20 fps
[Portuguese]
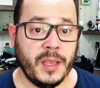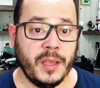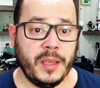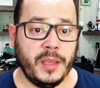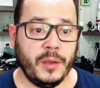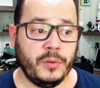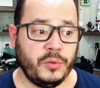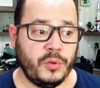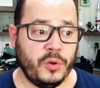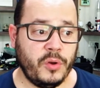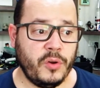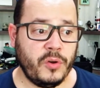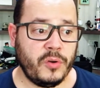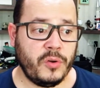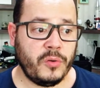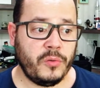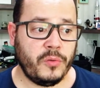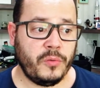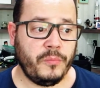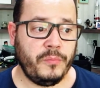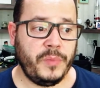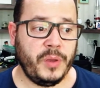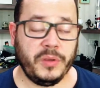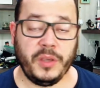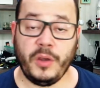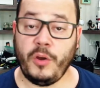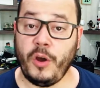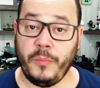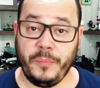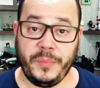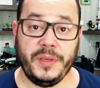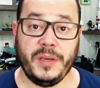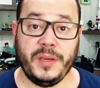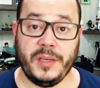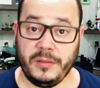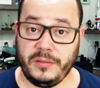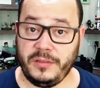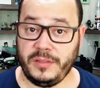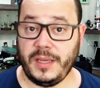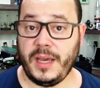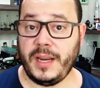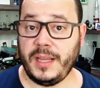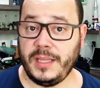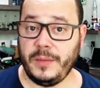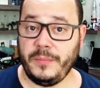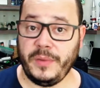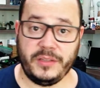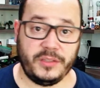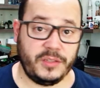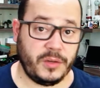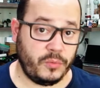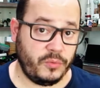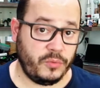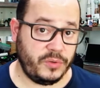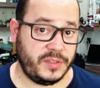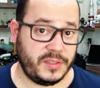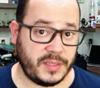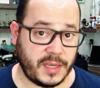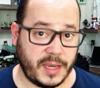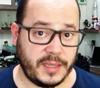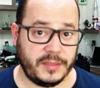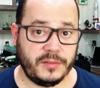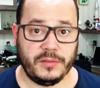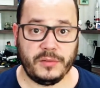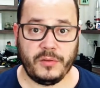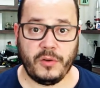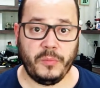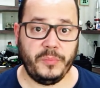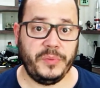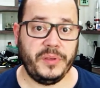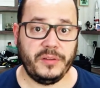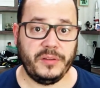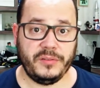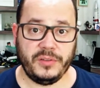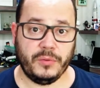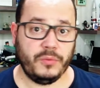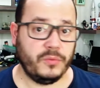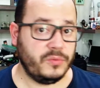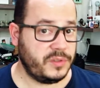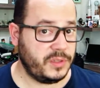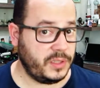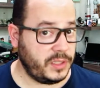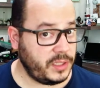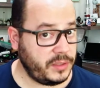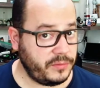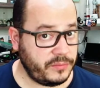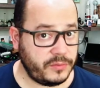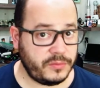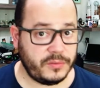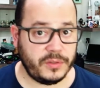Eu estou meio que copiando descaradamente de alguns sites, copiando de alguns livros,